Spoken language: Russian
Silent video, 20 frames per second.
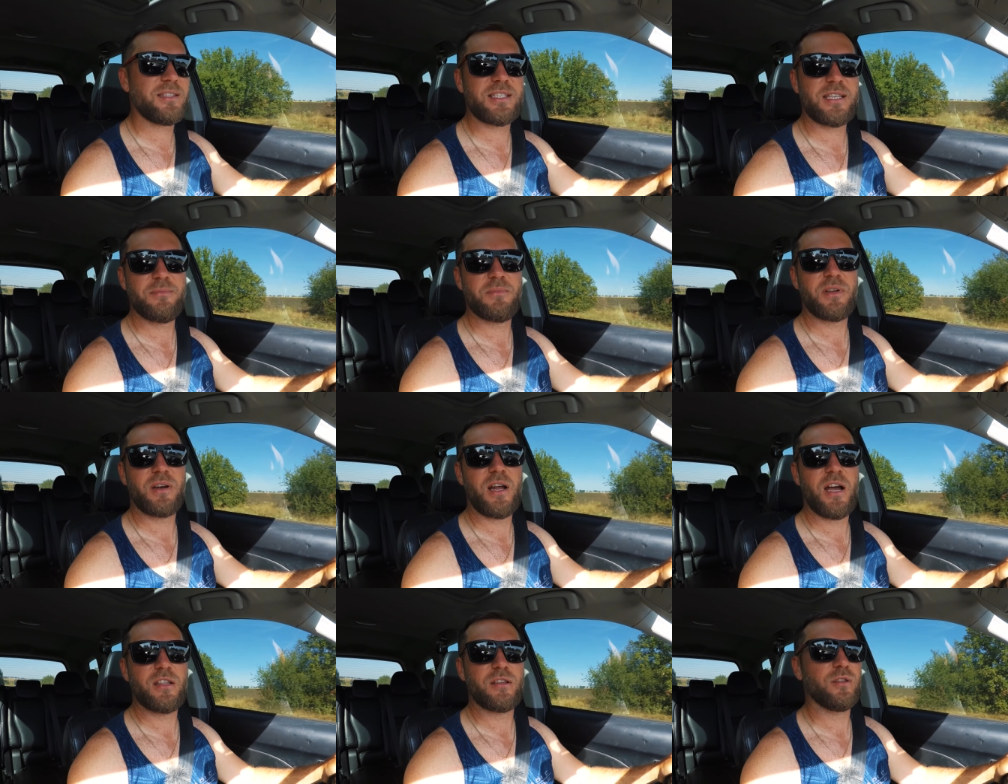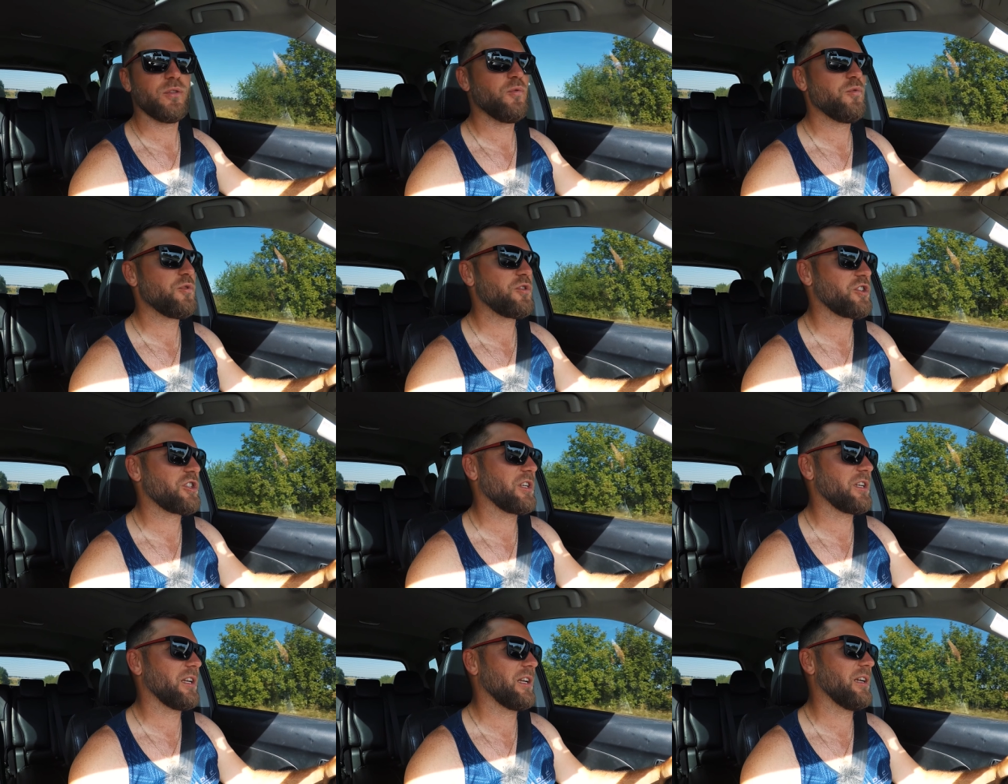собирает
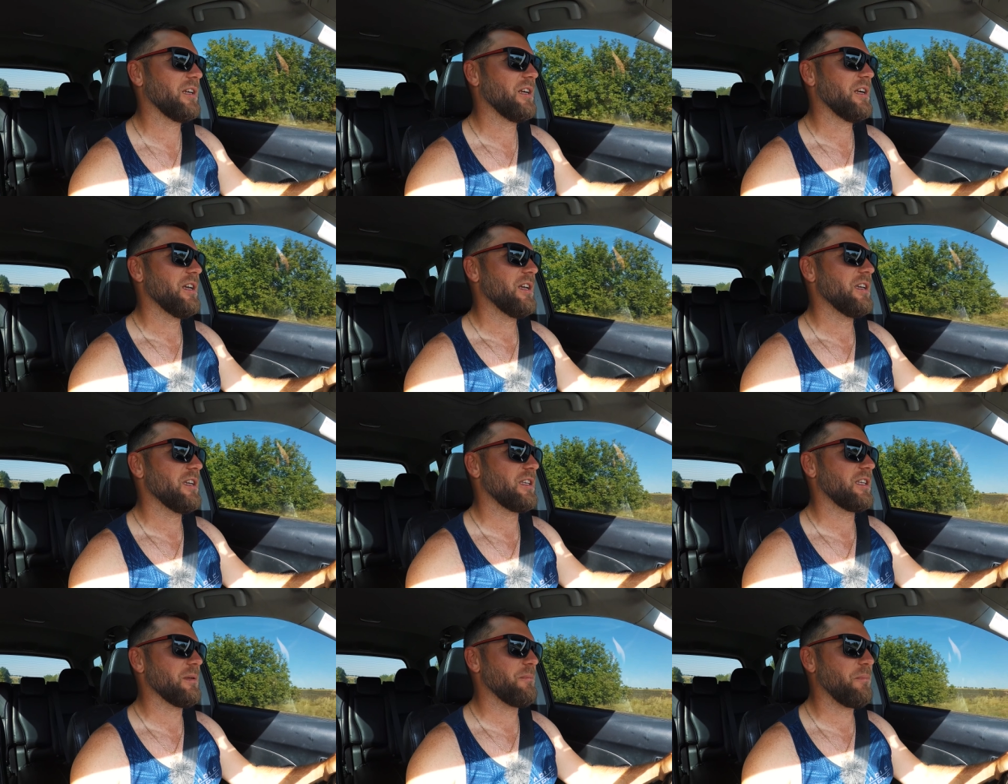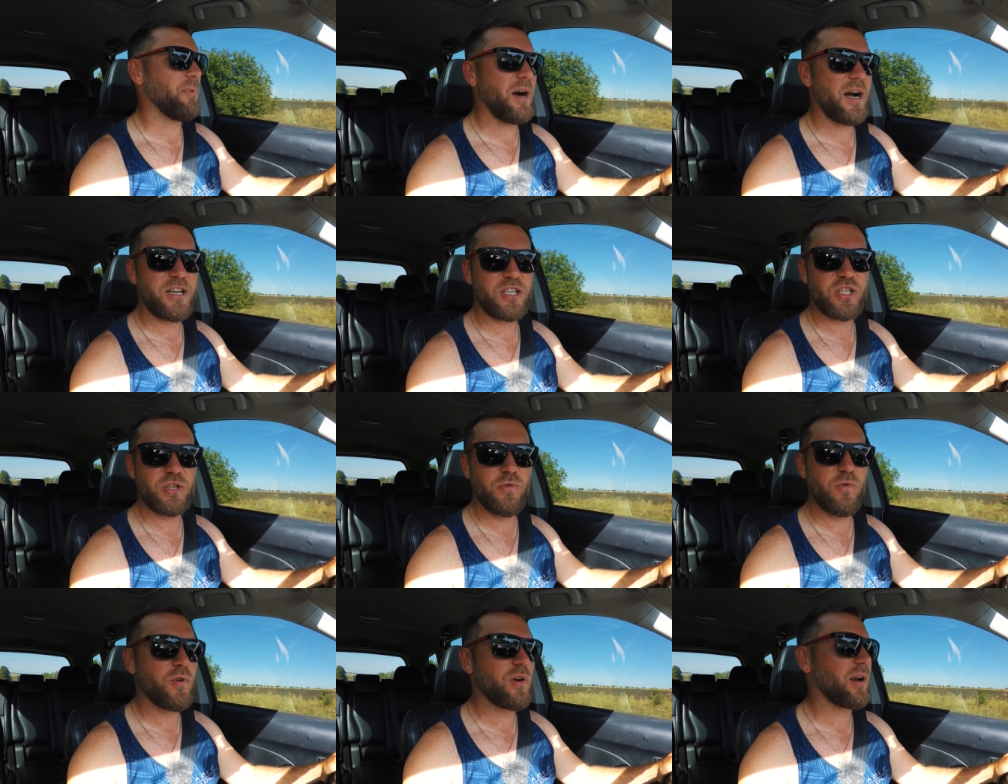лучшие
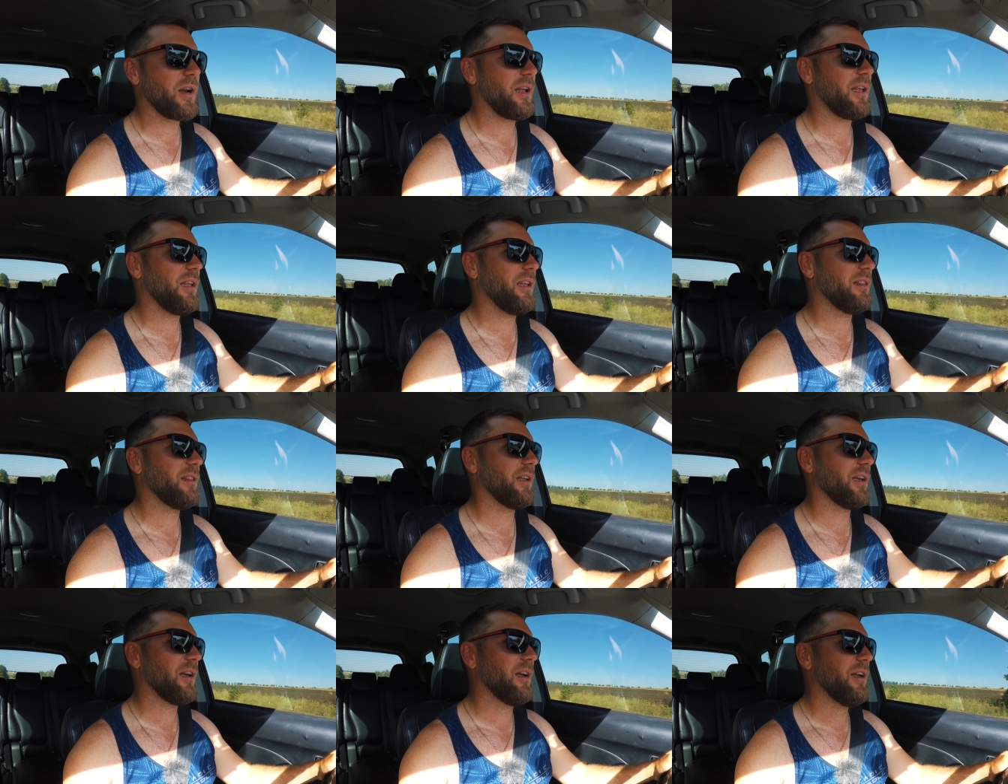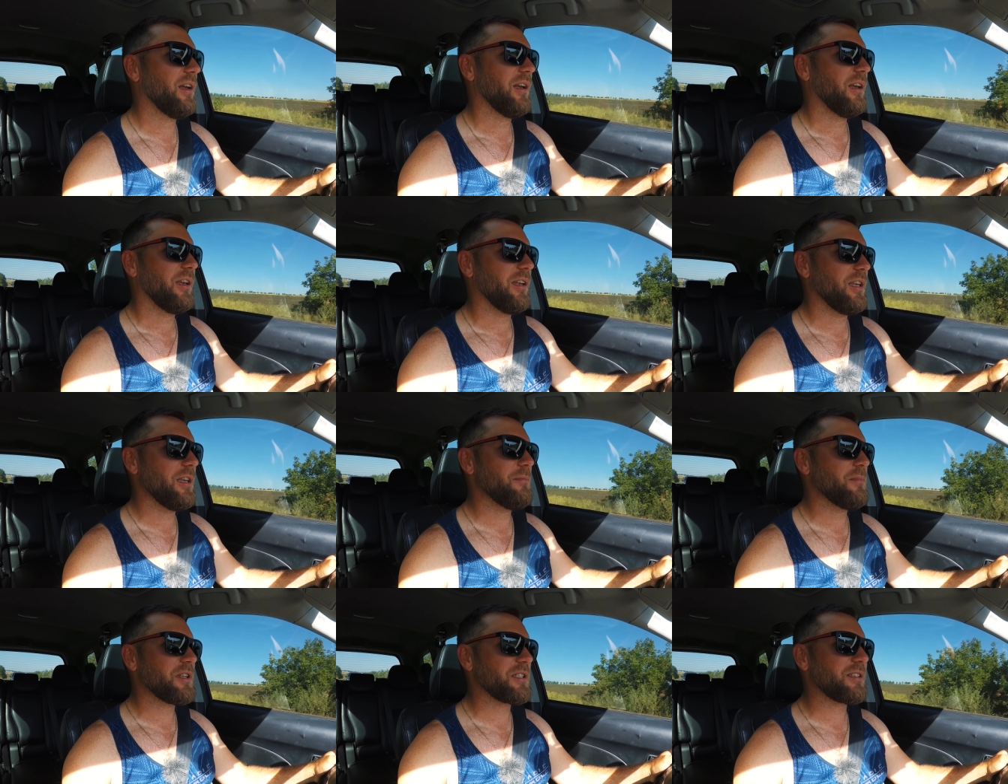экипажи Украины Украины,
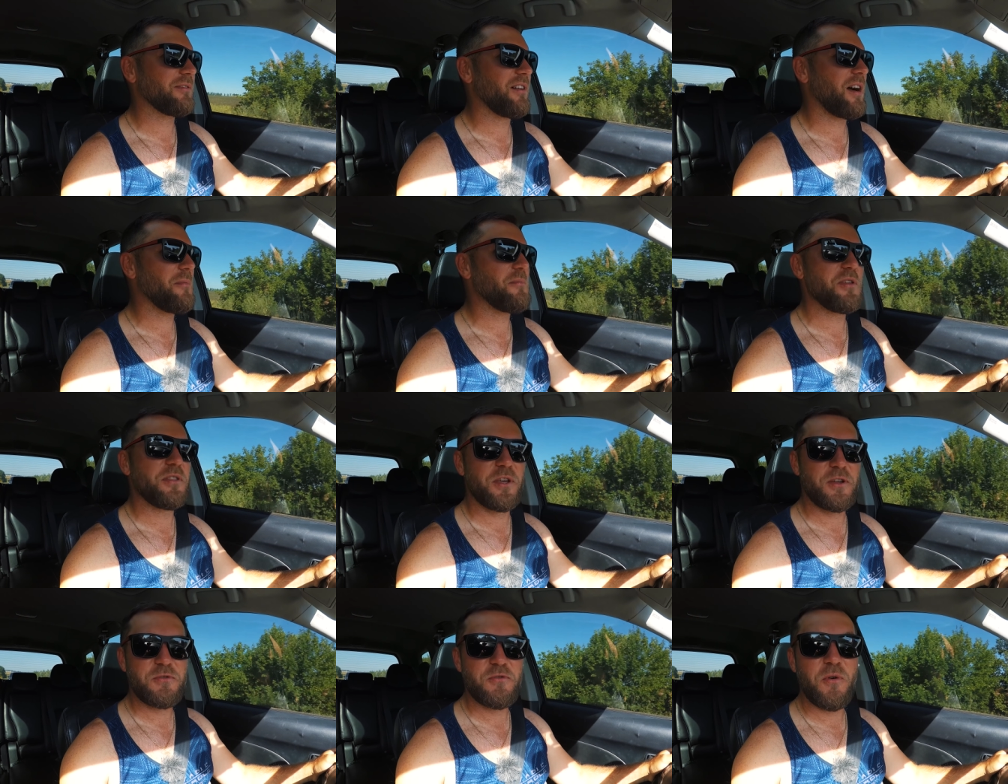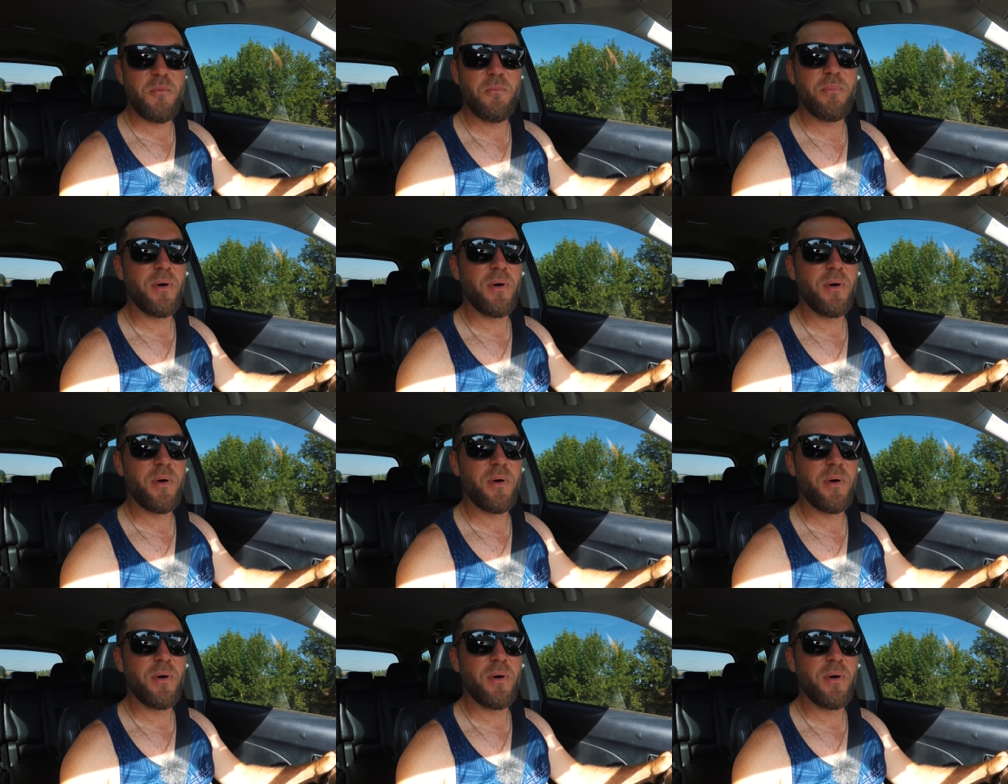и мы с вами на нем